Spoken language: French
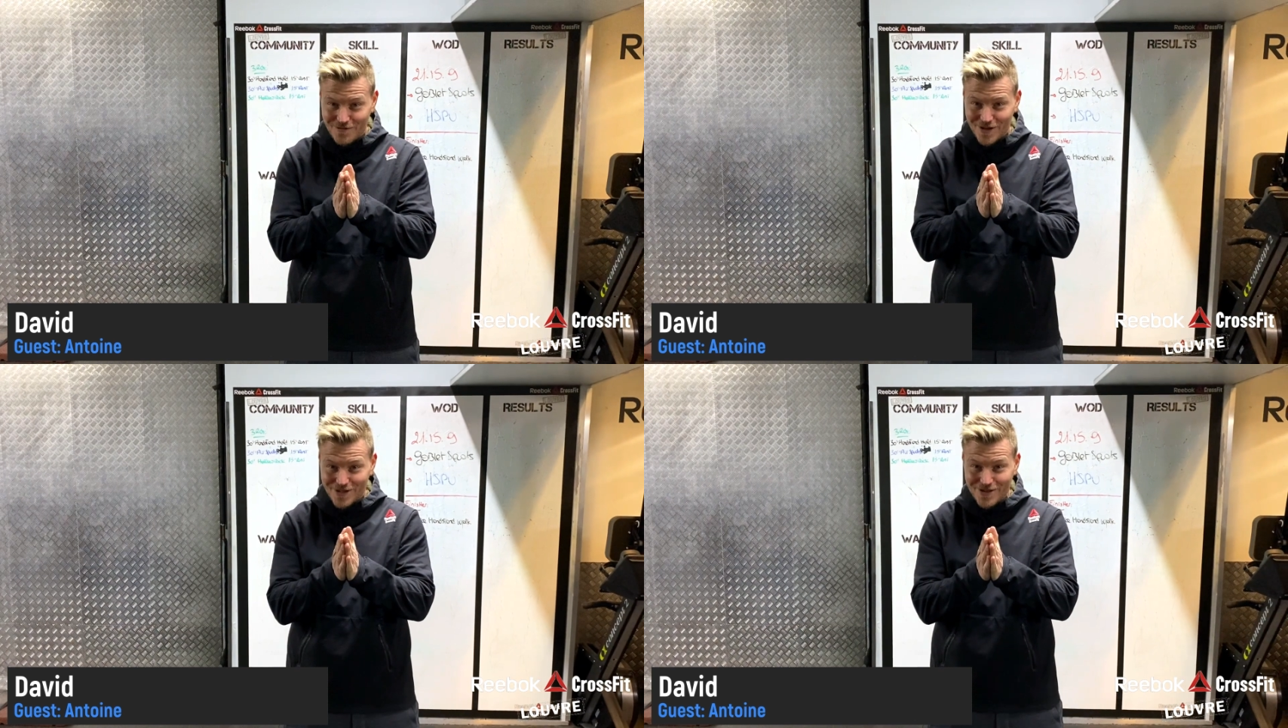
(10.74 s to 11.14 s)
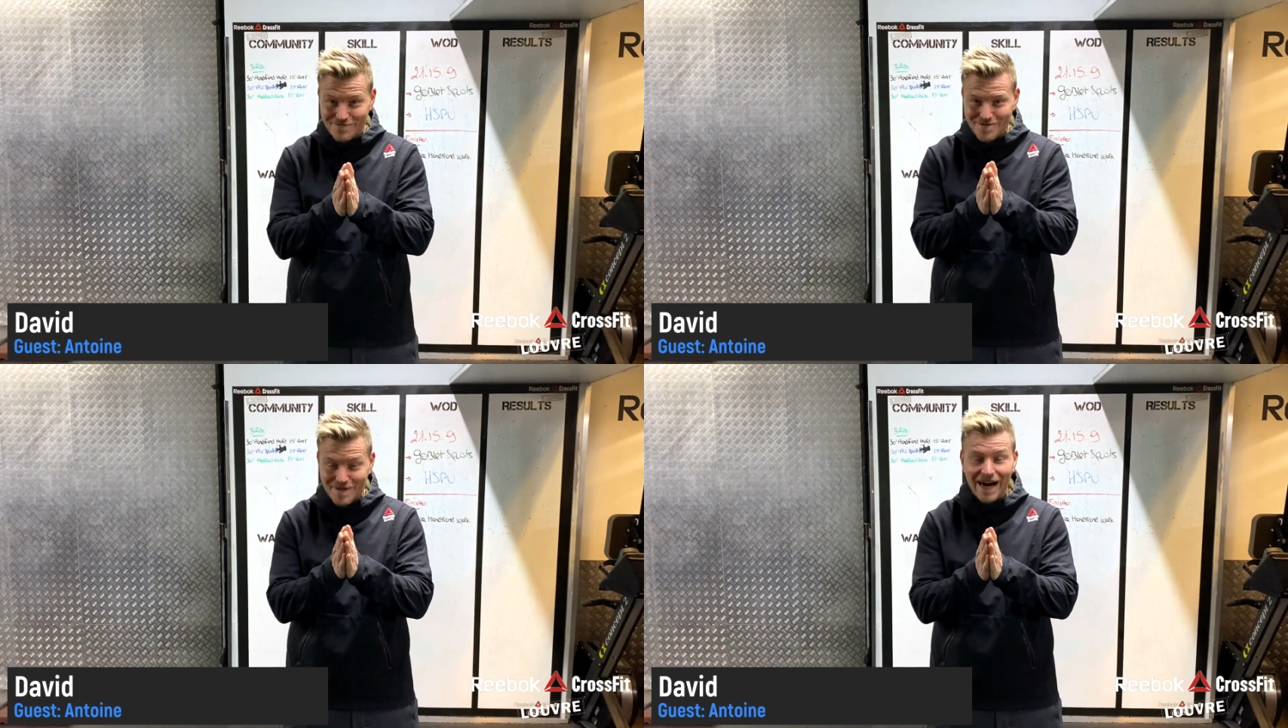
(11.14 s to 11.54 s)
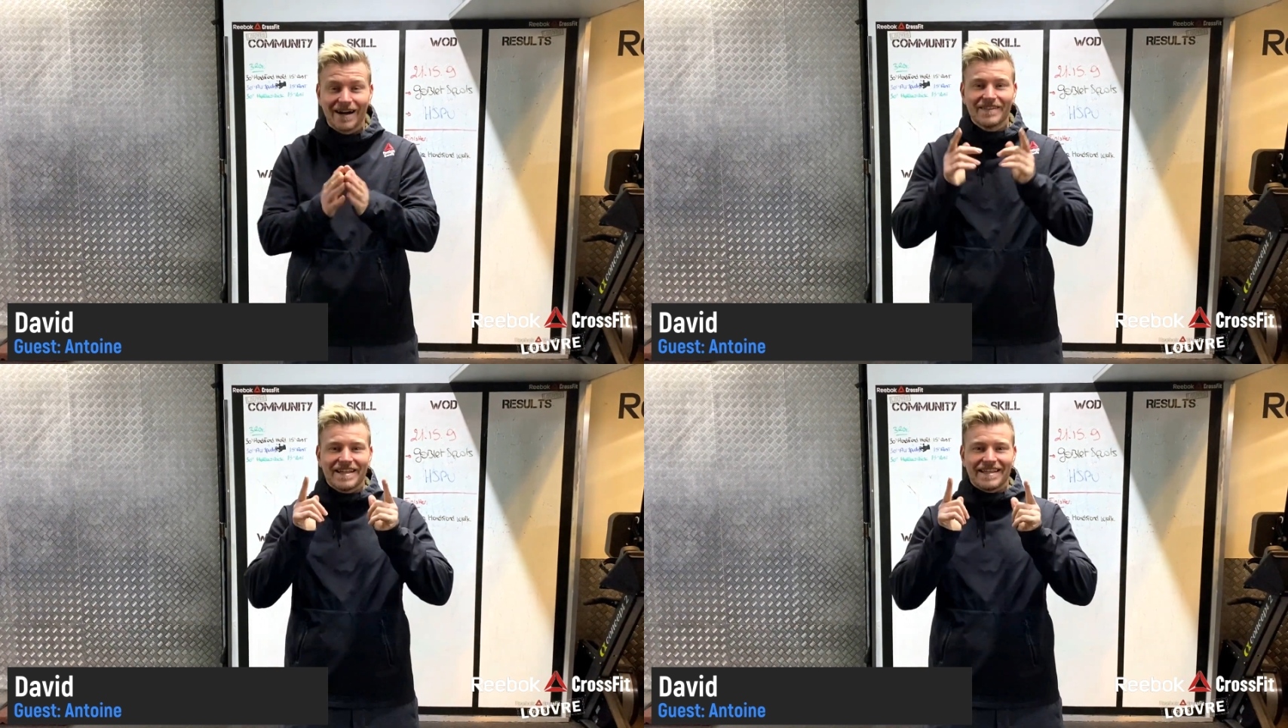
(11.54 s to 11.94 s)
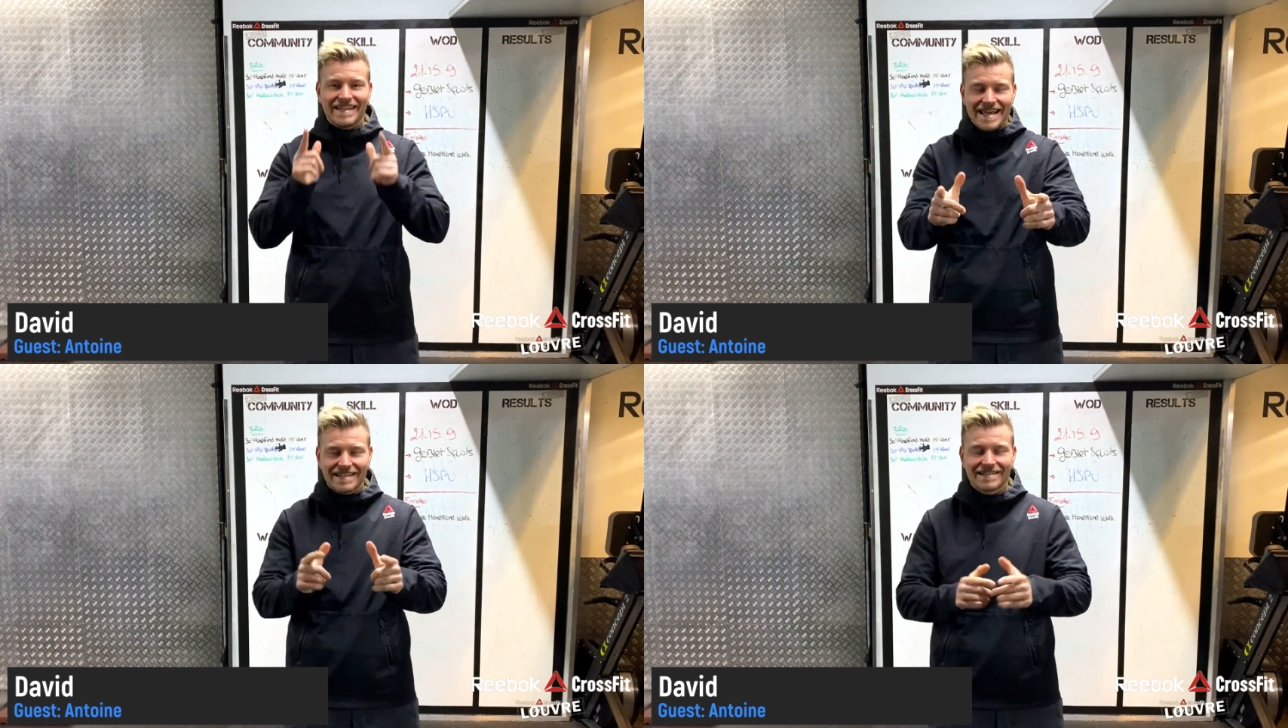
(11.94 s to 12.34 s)
de Zoom ou pas
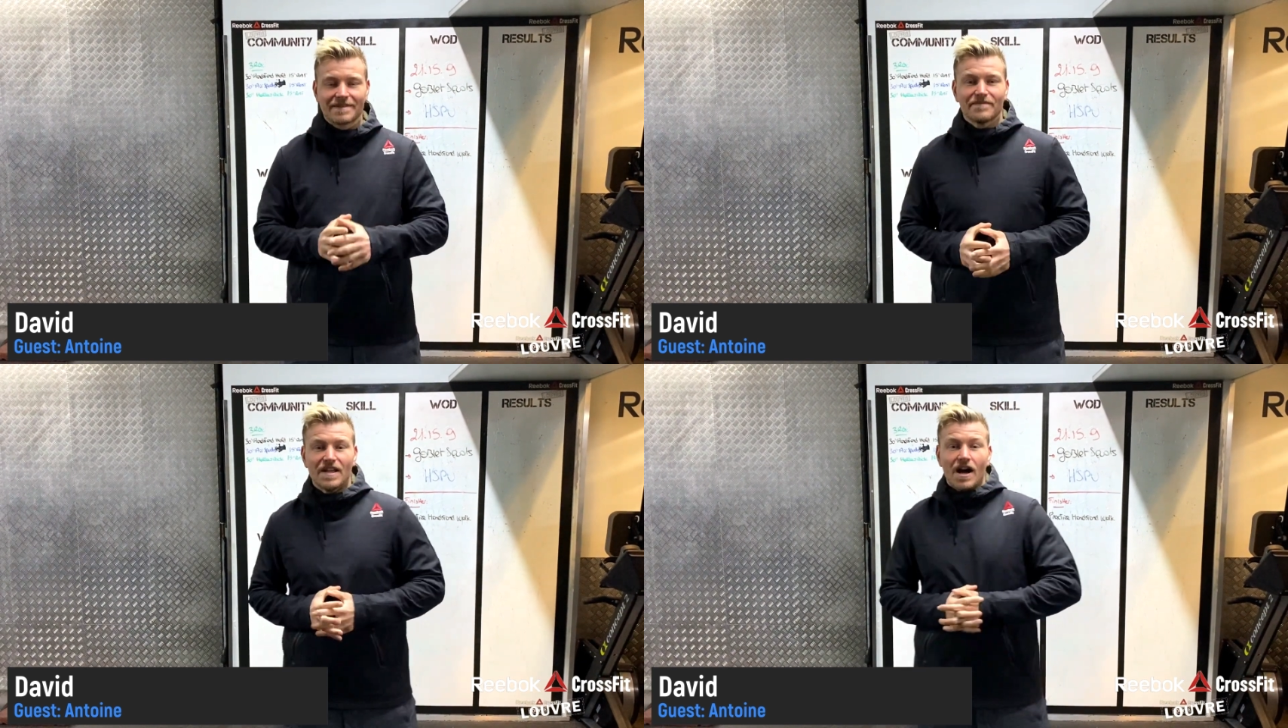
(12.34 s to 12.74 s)
Yes